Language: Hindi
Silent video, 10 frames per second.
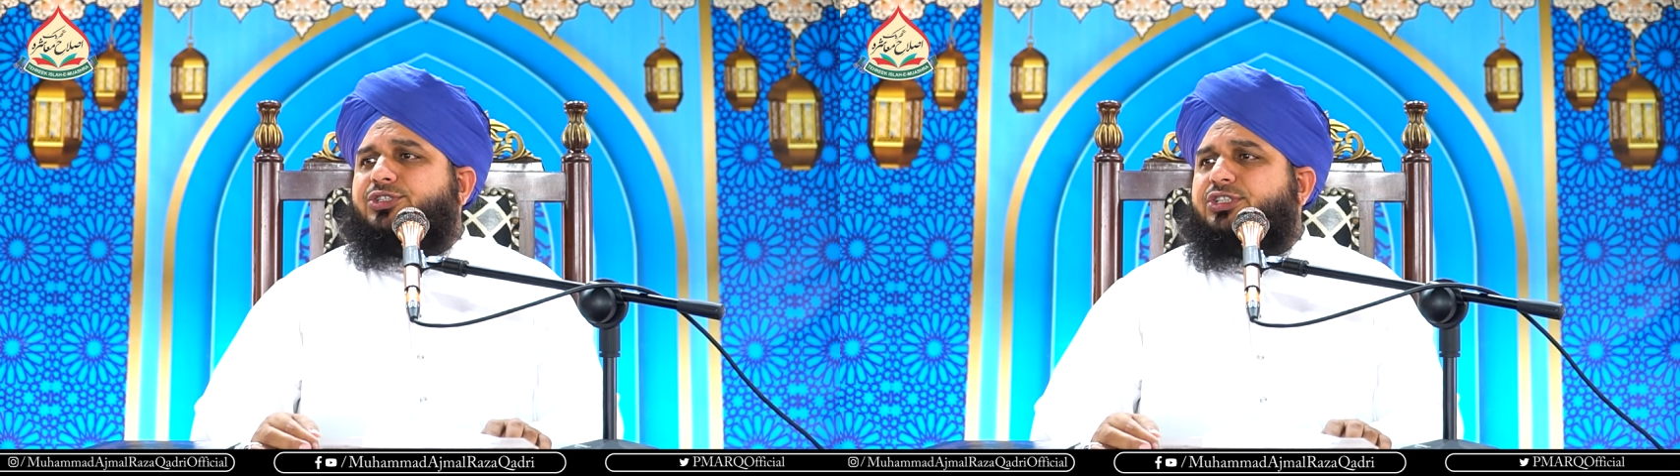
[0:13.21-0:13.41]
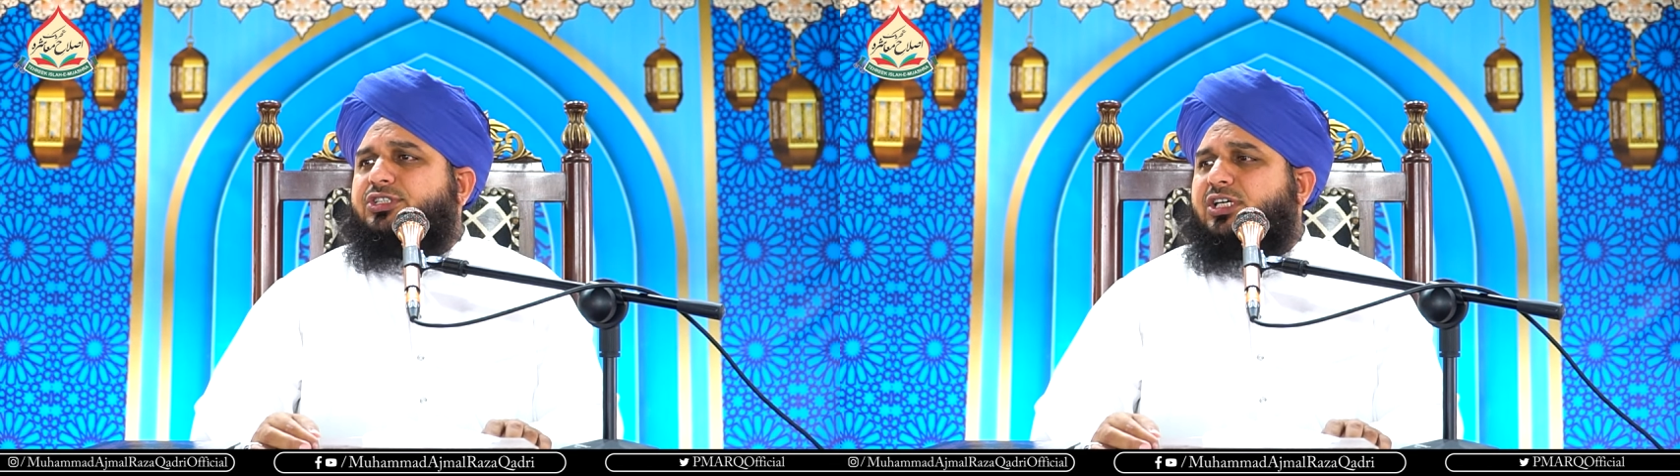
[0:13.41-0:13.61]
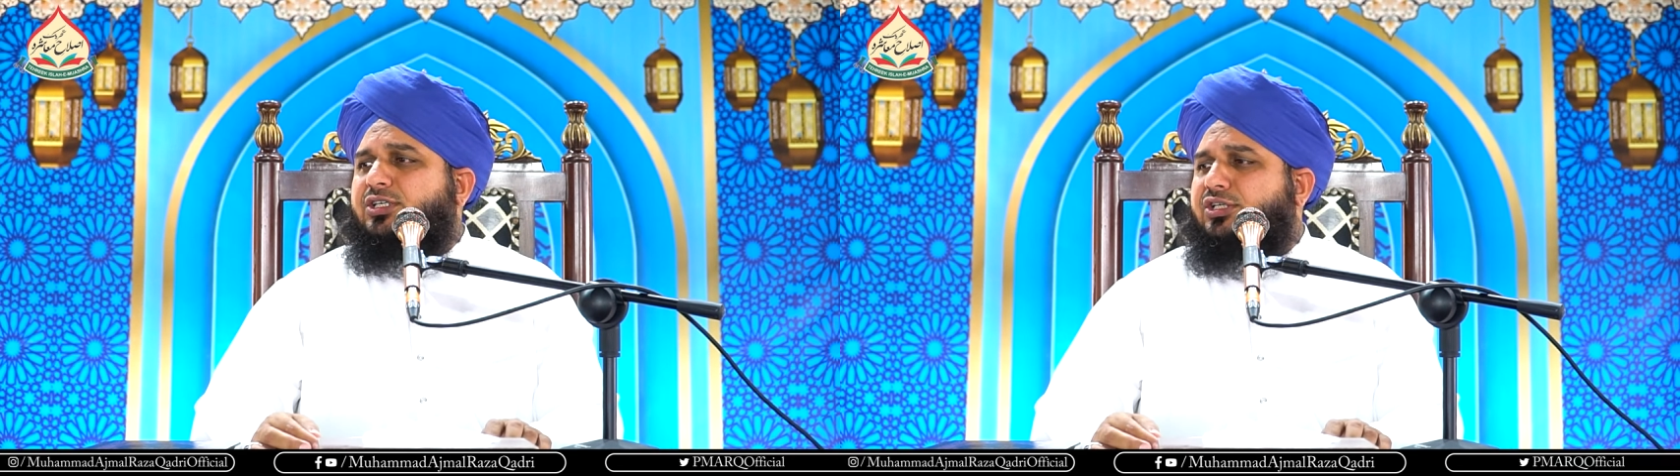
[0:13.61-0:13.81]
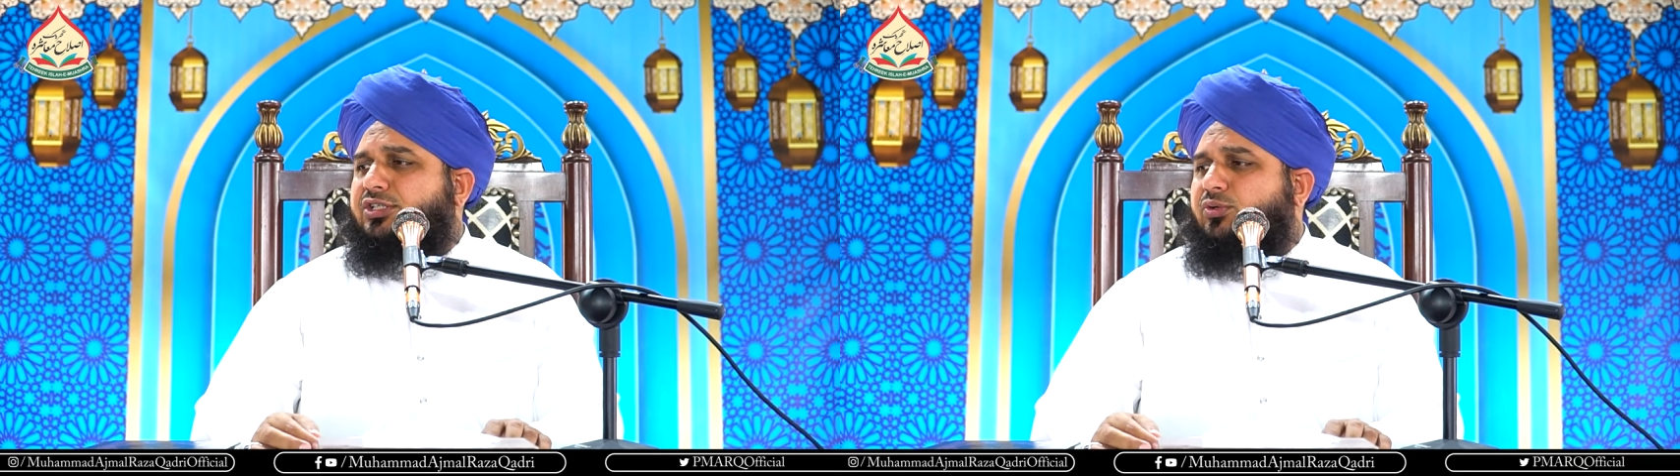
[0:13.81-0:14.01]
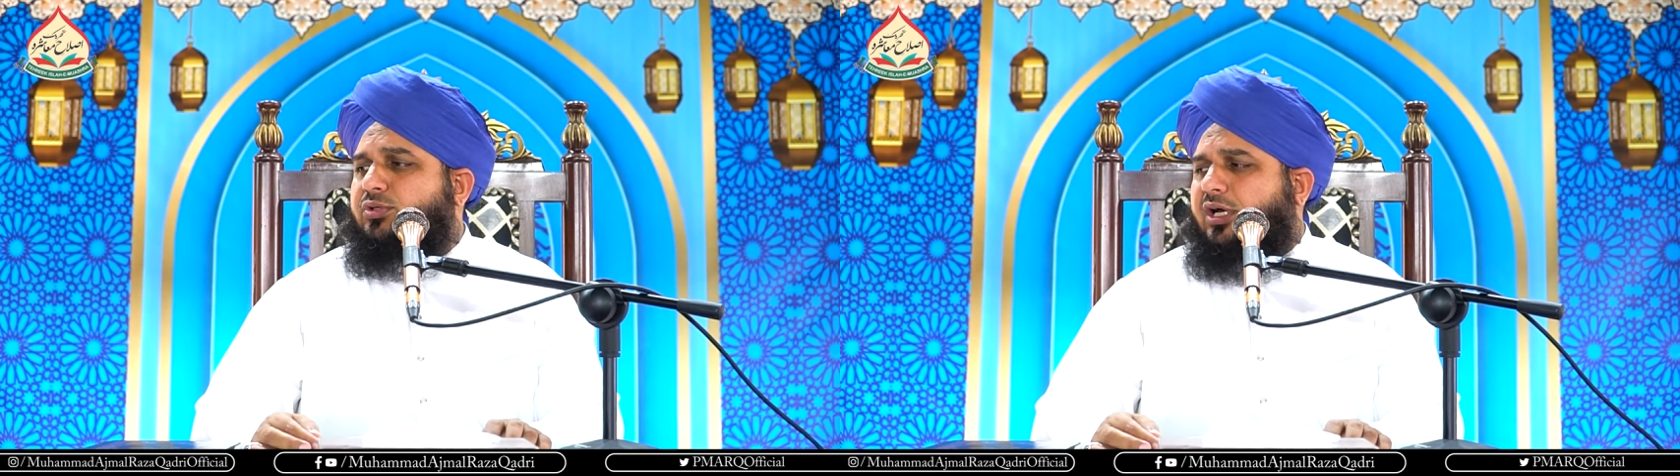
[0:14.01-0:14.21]
ना शीशा
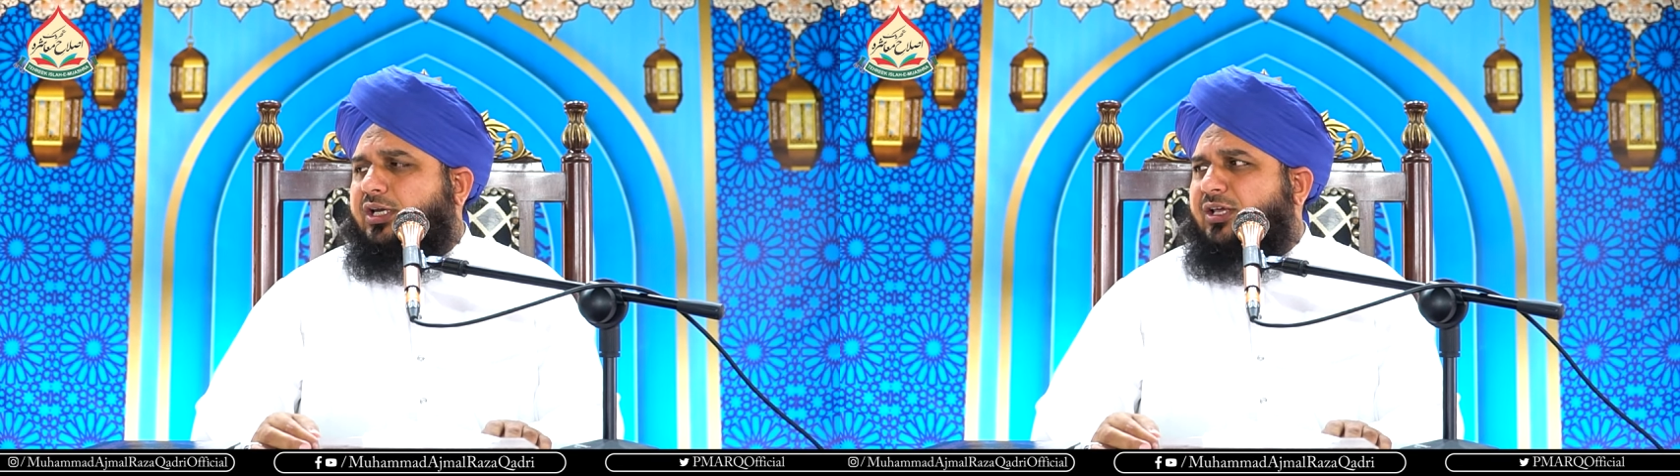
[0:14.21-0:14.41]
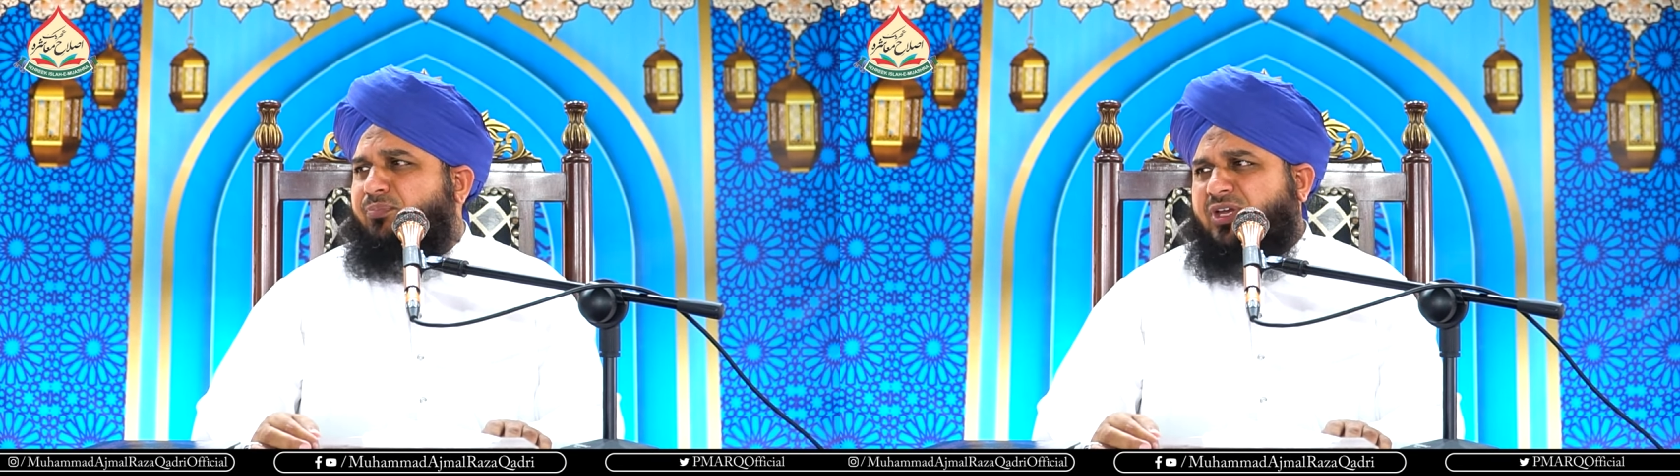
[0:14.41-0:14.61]
नीचे उतार के